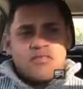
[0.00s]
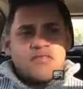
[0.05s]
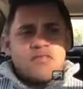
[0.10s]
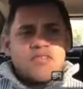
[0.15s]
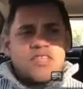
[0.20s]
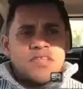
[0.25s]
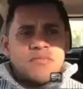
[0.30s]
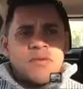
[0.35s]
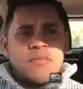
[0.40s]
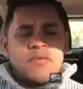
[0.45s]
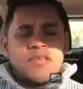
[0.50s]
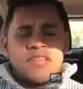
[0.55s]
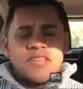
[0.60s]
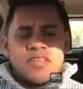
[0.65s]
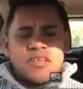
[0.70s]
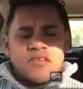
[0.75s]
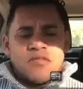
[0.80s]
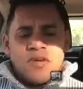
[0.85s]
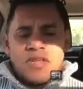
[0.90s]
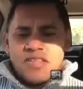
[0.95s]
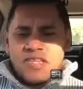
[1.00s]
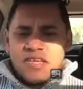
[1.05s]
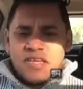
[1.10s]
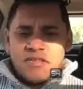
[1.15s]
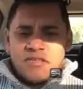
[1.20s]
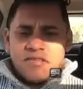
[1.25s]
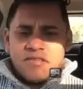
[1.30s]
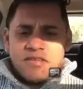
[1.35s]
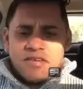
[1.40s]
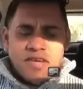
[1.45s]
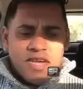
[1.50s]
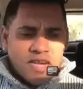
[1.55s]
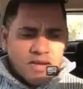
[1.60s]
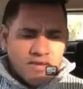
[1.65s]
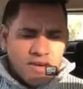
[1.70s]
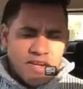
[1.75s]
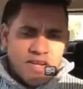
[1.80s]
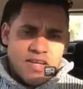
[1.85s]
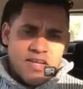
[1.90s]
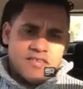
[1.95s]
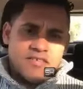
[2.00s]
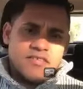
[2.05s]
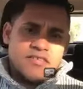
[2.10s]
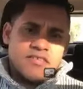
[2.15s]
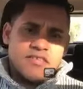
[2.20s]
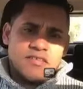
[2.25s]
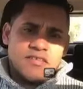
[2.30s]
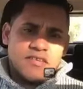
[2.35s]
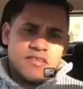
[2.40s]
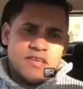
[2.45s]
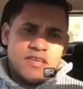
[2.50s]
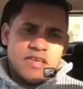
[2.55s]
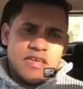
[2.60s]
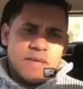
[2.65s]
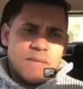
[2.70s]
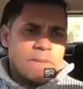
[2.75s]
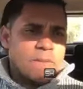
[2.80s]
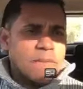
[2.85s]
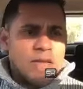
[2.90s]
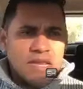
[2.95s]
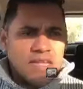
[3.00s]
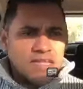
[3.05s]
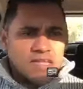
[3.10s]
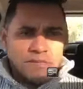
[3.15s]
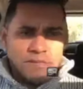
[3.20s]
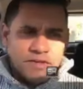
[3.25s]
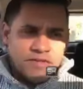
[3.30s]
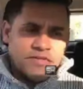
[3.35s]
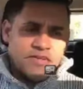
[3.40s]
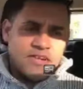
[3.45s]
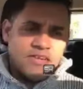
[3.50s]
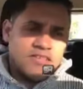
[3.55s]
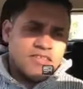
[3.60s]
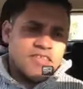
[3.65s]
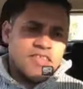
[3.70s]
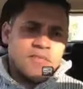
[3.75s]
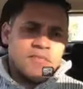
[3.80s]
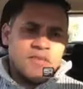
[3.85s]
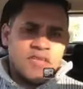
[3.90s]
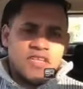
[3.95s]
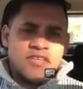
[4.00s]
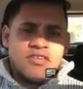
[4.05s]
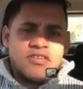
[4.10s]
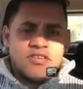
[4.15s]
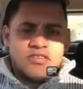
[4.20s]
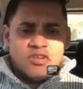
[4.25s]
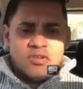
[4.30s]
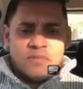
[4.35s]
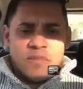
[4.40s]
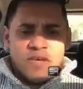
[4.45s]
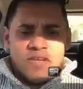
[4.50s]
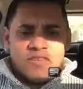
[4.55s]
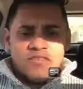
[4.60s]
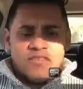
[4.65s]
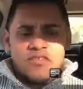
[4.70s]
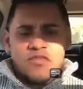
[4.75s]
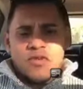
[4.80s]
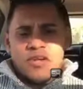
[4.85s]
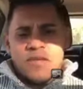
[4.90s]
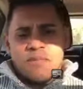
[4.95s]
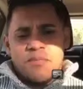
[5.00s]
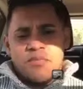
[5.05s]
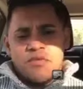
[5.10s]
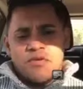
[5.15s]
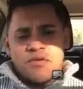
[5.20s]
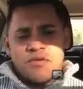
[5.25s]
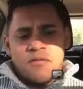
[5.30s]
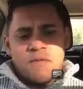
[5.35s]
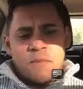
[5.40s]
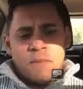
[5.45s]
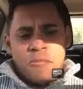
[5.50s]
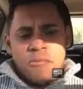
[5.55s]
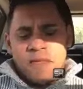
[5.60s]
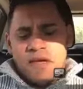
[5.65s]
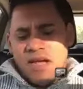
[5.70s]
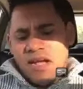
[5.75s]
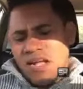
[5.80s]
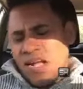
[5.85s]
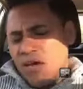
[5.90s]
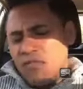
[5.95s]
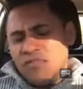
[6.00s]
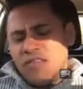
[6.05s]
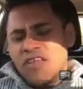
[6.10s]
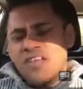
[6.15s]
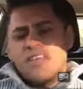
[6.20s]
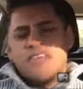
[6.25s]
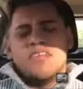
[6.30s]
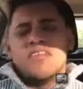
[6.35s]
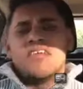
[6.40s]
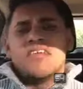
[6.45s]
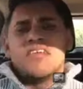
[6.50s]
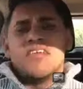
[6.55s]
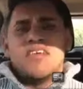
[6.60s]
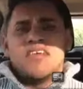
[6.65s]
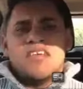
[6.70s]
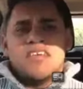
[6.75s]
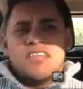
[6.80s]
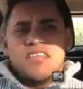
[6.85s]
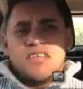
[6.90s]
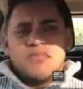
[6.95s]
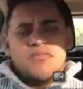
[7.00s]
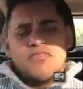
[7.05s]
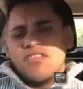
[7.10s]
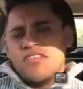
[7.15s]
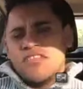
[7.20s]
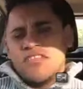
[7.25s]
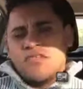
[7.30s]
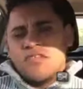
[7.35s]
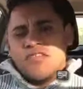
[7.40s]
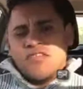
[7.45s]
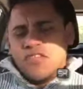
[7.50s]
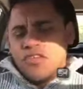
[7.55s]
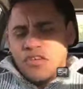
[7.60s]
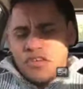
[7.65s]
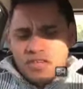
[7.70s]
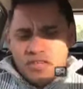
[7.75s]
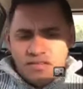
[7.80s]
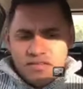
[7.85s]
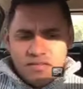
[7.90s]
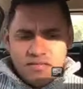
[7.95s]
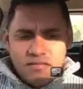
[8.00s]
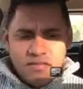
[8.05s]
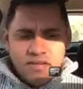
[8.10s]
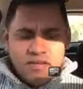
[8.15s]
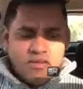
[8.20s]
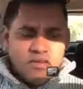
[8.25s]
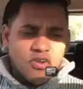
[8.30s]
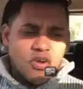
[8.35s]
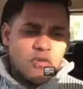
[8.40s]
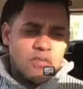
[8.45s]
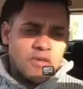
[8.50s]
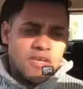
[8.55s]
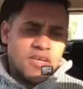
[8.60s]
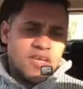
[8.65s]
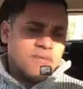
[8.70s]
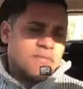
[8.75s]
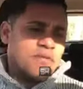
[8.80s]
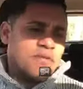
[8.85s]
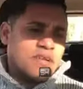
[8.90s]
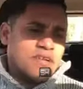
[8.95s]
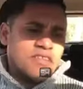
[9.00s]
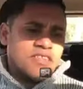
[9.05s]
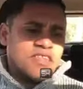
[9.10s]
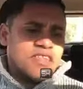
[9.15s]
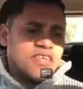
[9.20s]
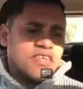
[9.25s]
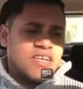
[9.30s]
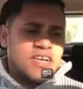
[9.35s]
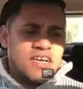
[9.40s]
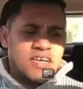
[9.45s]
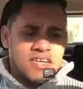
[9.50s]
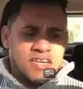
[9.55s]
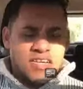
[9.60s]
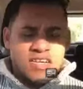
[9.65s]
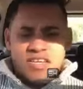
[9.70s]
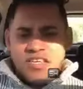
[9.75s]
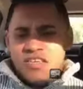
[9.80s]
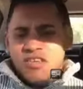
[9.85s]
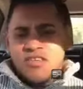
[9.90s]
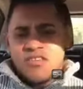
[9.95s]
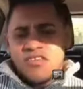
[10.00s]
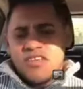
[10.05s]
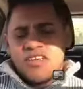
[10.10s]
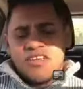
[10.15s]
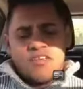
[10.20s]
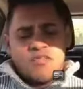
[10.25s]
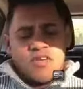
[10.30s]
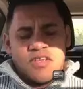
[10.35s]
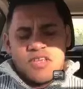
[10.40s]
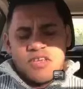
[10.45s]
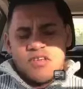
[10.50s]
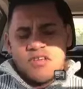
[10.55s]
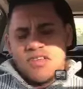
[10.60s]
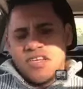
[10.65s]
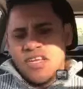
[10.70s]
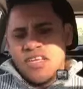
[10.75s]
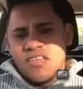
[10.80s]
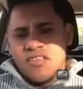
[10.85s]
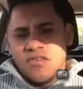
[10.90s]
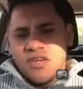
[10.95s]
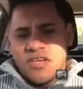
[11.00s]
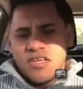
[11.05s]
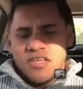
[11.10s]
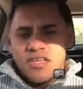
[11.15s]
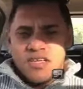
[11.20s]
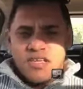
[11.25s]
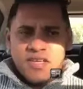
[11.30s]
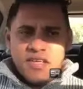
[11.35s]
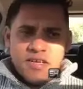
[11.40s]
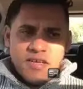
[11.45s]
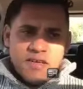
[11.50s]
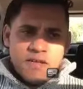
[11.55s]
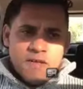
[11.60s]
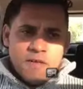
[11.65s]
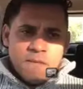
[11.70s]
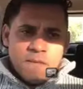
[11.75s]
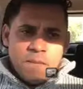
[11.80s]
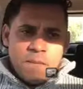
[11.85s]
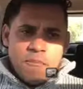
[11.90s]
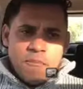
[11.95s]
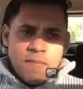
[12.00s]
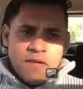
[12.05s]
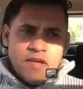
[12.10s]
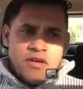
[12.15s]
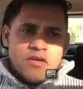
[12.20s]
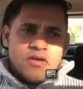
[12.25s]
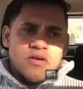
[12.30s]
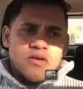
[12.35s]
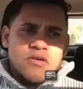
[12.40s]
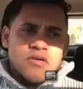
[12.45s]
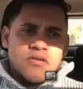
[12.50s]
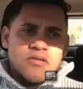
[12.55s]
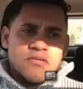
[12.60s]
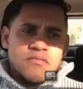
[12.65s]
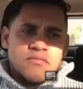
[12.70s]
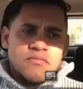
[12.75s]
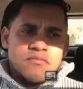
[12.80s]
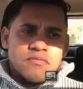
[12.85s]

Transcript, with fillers: últimamente cuántas caravanas, miles de personas están viniendo a nuestro país Honduras por a causa de, de muchas situaciones económicas, políticas, religiosas y de cualquier otra índole. Pero